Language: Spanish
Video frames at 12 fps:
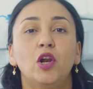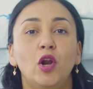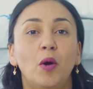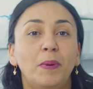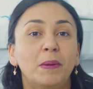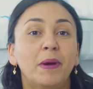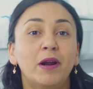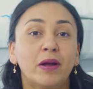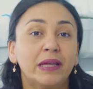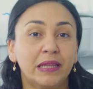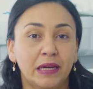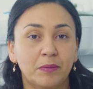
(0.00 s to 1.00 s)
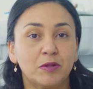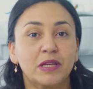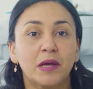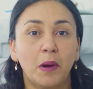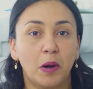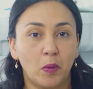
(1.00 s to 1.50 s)
Lo primero que tenemos
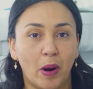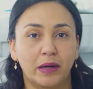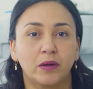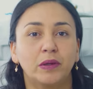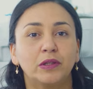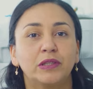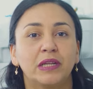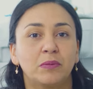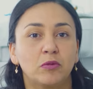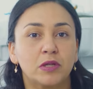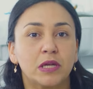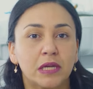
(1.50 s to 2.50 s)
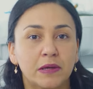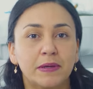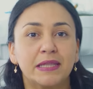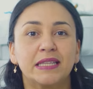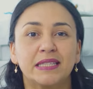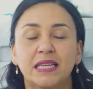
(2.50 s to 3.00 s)
que evaluar cuando tenemos
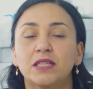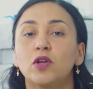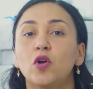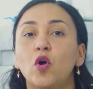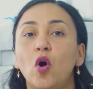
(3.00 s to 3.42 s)
gingivitis es